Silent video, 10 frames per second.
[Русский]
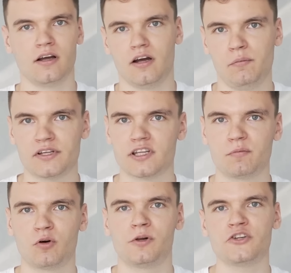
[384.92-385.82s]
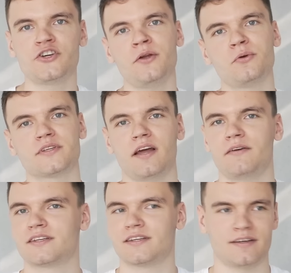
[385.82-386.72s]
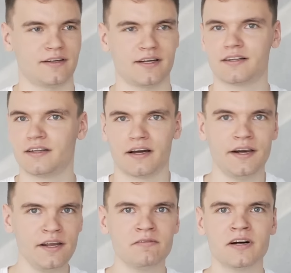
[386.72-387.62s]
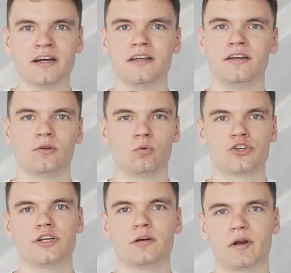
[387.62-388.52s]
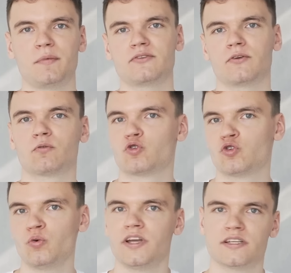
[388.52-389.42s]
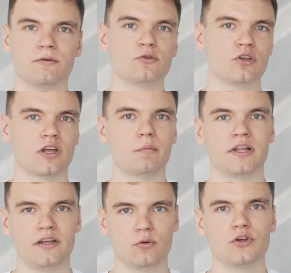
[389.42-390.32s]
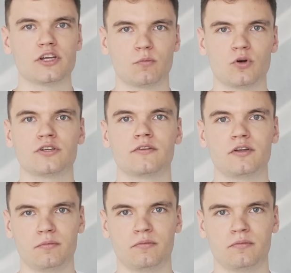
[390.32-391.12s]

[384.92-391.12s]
а, методы по умолчанию ставятся как-то криво, и лучше их прописывать вручную, если вы все-таки планируете использовать